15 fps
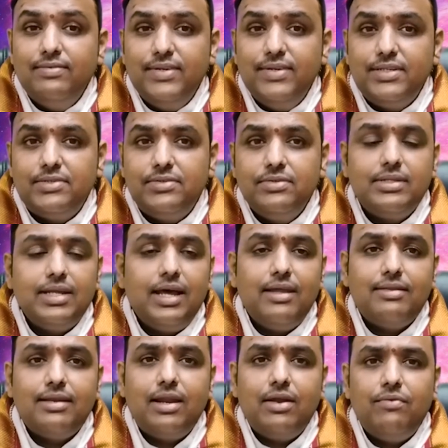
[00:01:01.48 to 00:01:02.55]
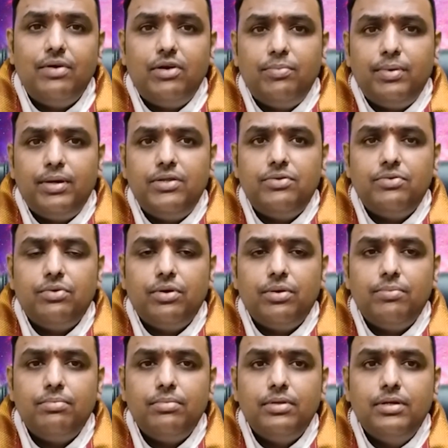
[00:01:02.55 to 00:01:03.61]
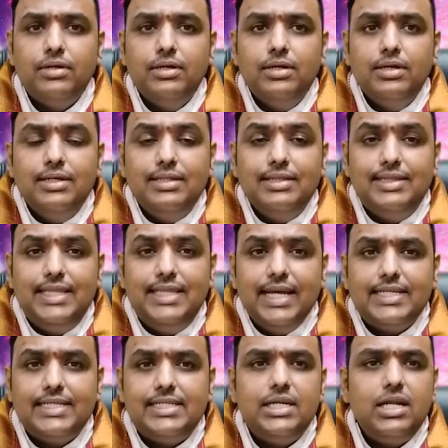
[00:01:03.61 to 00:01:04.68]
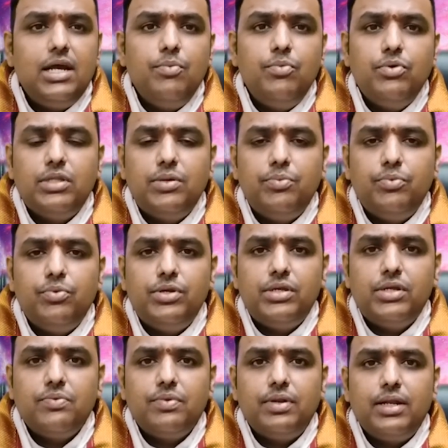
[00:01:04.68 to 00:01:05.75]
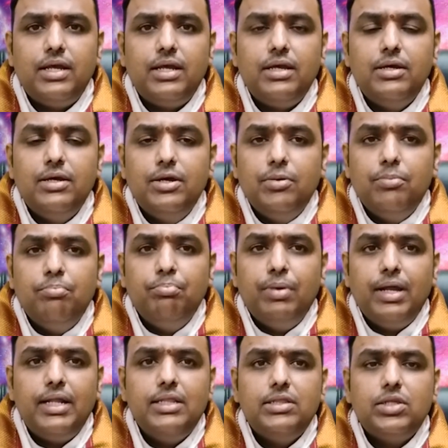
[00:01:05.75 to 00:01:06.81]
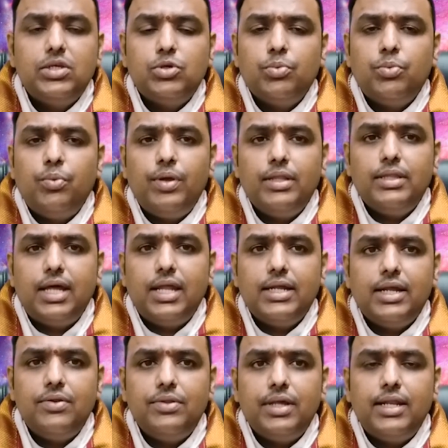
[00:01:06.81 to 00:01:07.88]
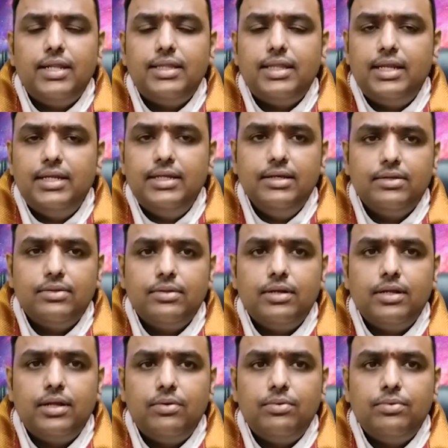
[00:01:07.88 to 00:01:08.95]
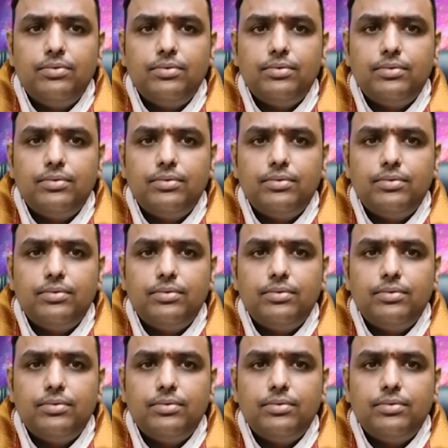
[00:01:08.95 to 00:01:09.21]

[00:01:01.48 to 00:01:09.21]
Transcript: విష్ణు సహస్రనామం అంటే పఠించుకోవడం దక్షిణామూర్తిని పూజించడం వల్ల మరింత శుభ ఫలితాలు కలుగుతాయని తెలియజేస్తున్నాను